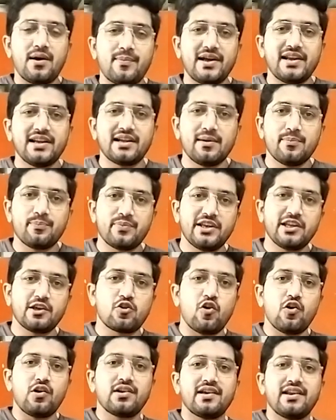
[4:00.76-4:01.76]
हमारी कंपनी
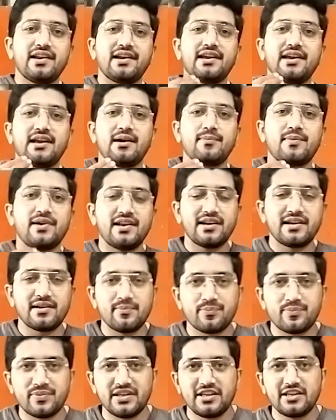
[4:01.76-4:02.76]
कॉल करेंगे हमारी
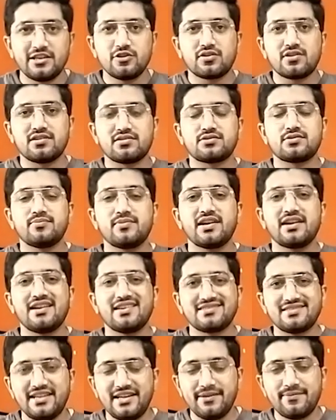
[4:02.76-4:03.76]
कंपनी के जो कस्टमर
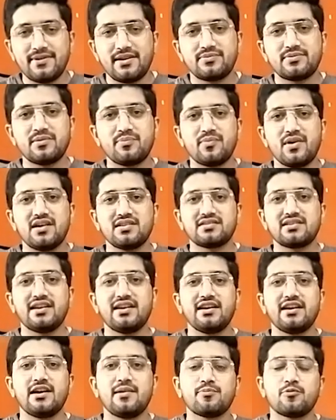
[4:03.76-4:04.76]
केयर एग्जेटिव है आपसे बात
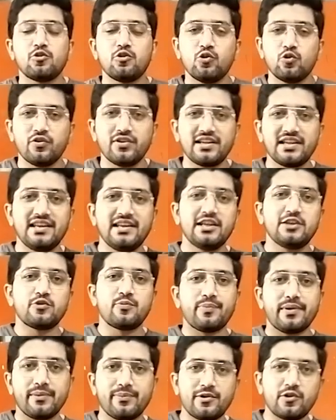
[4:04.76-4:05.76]
करेंगे आपको लोन के लिए
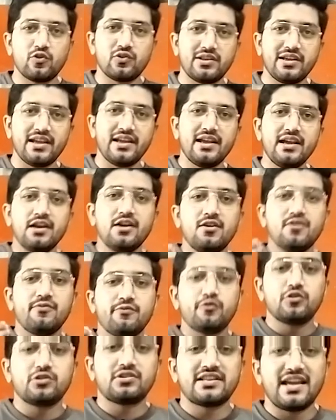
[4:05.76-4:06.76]
जो पेपर होते हैं
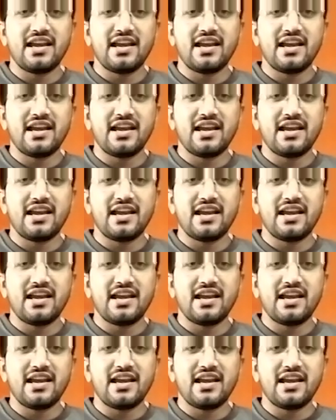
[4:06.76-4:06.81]
वो